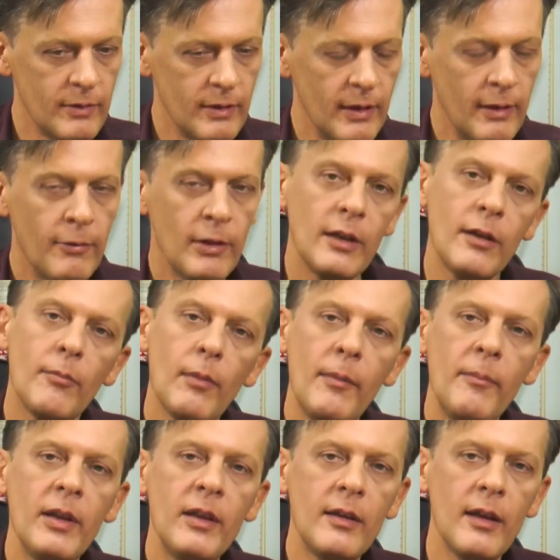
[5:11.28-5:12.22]
И в этот
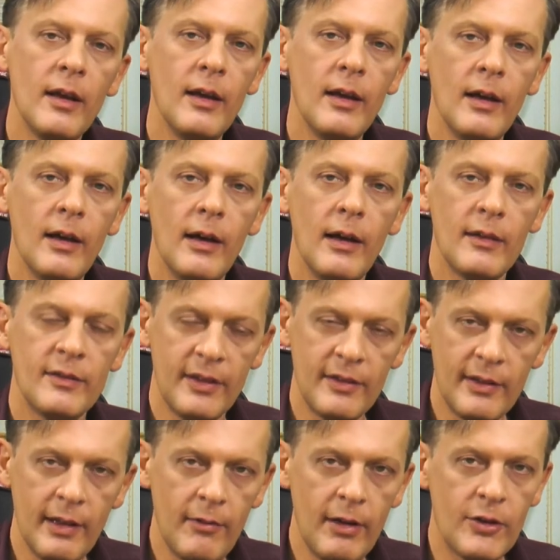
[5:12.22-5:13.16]
момент
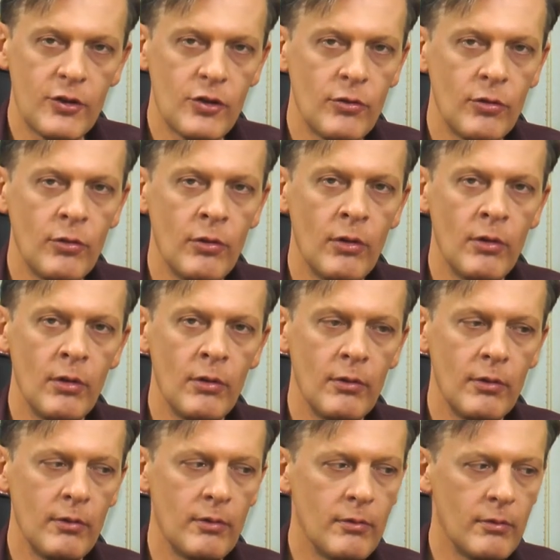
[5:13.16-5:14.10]
осознавать, что
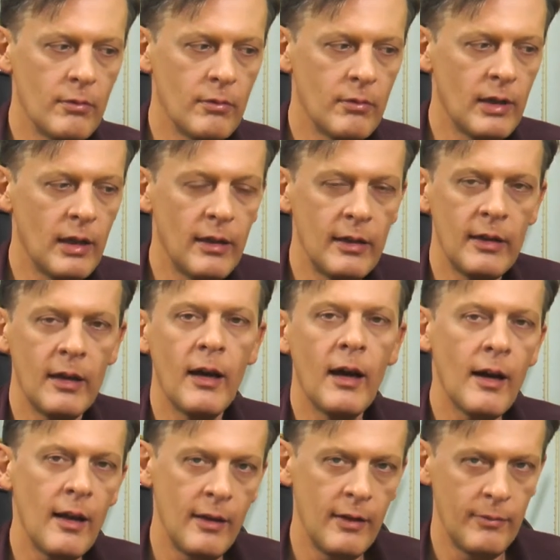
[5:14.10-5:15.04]
какая-то
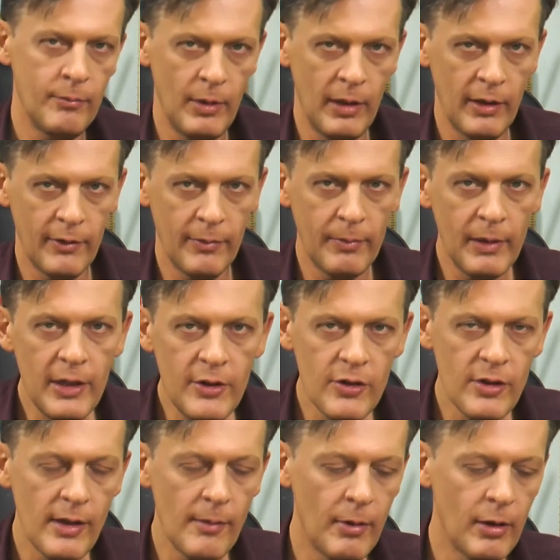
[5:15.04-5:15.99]
гора спала с
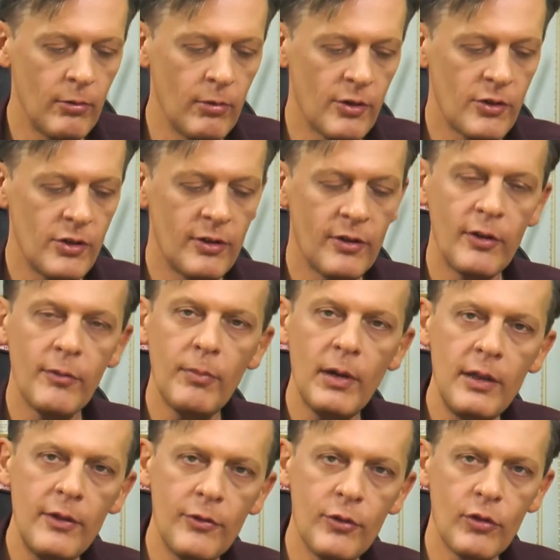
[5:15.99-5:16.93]
плеч, я могу ложиться
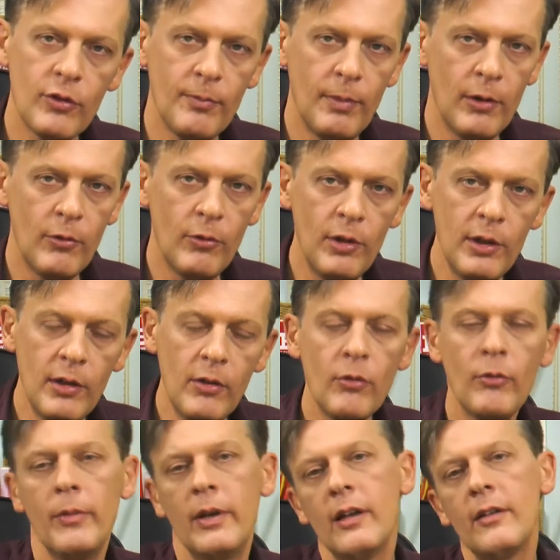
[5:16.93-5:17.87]
спать, все спокойно,
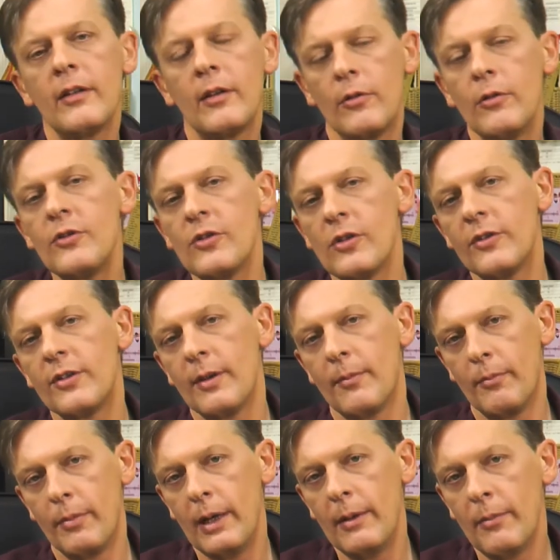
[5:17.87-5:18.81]
у меня закончился
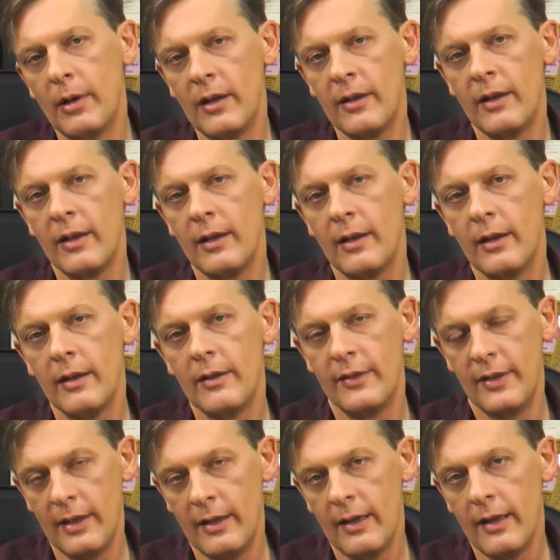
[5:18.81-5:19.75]
прибыльный
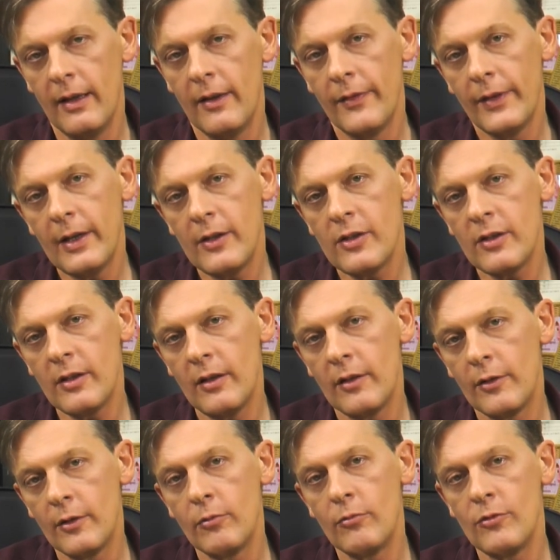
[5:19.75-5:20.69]
день. Так что
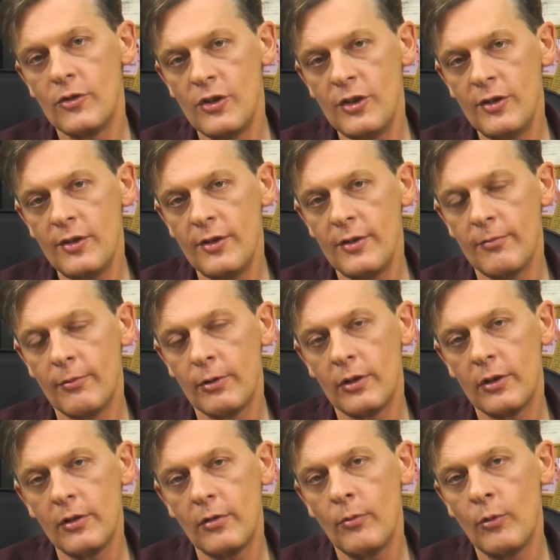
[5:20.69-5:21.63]
научитесь вот
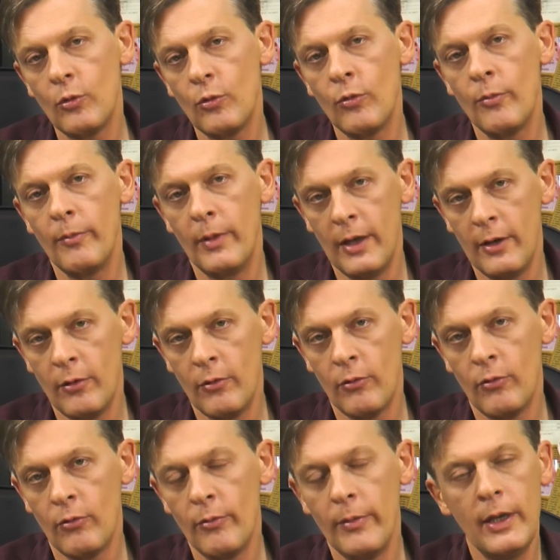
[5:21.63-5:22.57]
этому
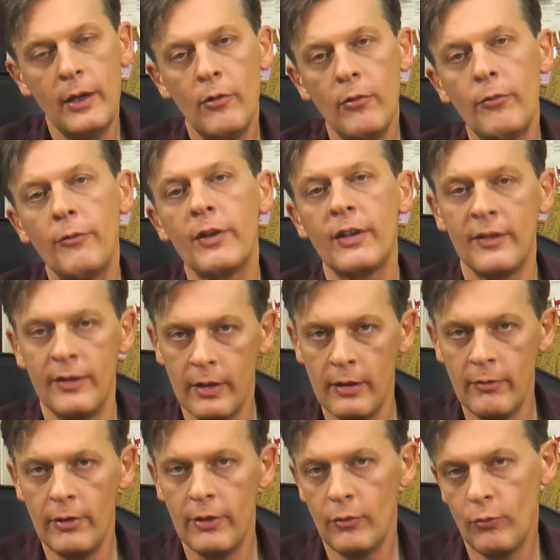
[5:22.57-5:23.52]
умению, умению
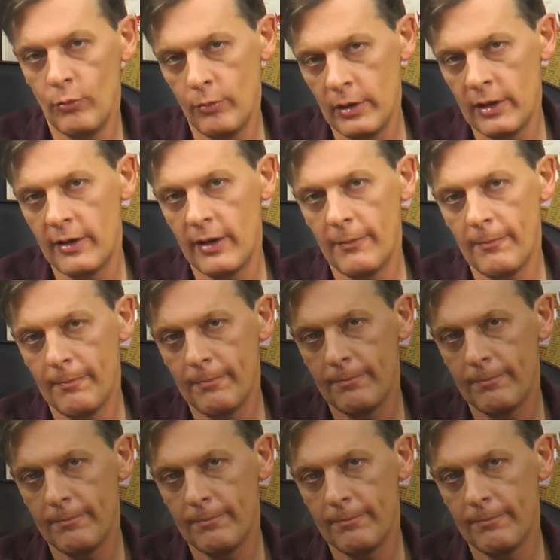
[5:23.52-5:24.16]
фиксировать убытки.